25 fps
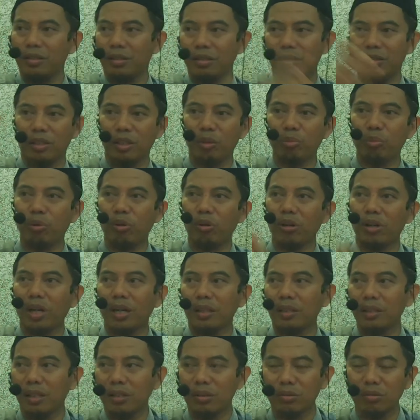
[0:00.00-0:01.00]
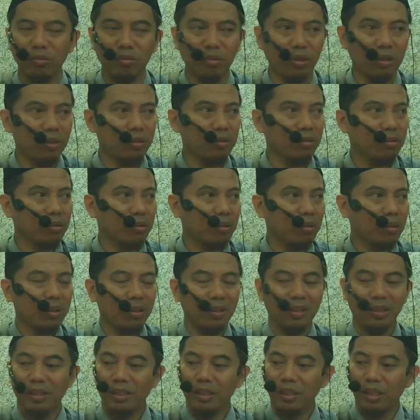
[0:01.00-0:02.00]
Dipukul rata semua itu.
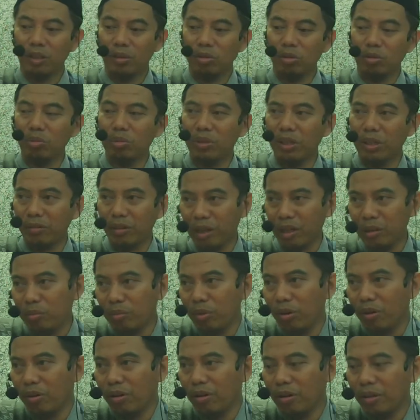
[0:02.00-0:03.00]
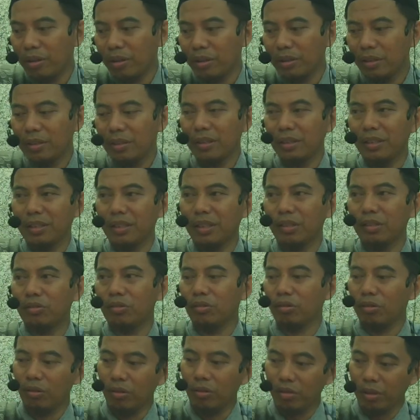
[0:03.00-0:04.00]
Itu bukan orang bodoh,
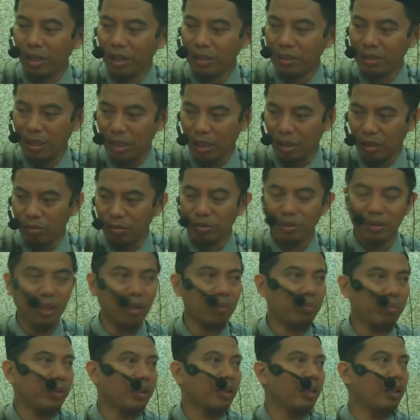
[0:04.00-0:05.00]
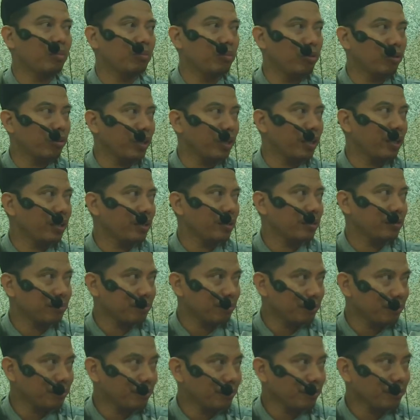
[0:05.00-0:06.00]
itu orang tahu tapi ilmunya
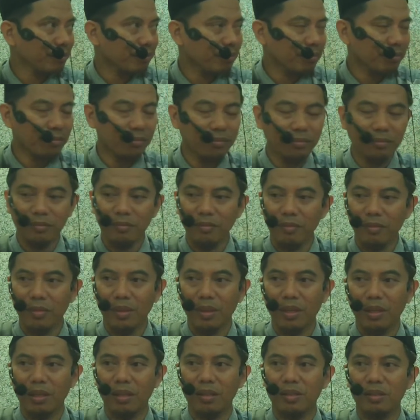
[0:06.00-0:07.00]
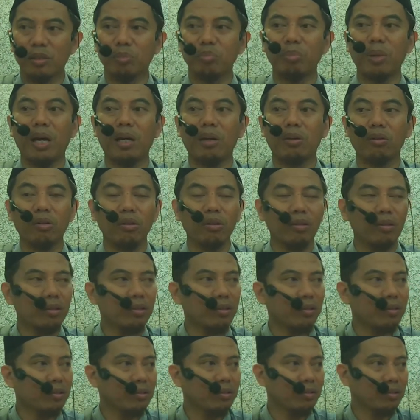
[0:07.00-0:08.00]
separoh.
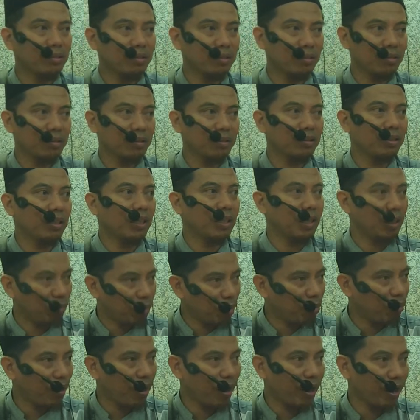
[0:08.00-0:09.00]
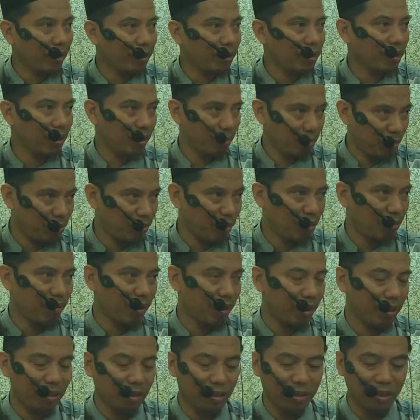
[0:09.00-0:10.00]
Ini berbahaya, lebih
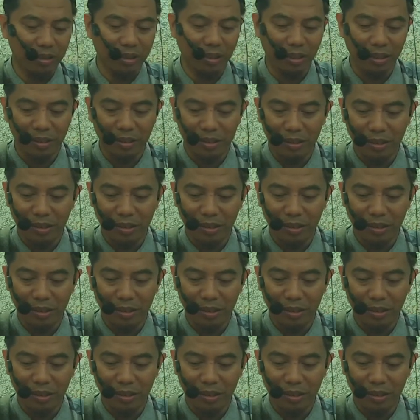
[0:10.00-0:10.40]
berbahaya kata